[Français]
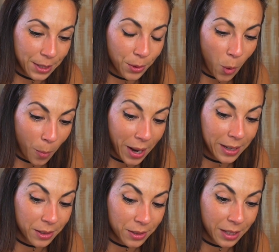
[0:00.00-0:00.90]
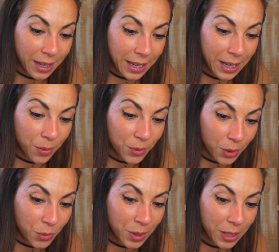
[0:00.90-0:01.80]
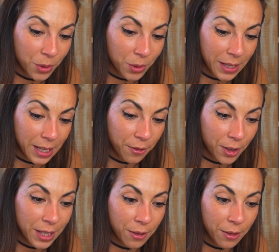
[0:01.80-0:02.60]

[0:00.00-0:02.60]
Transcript: Et donc on parle très longtemps toutes les deux au téléphone.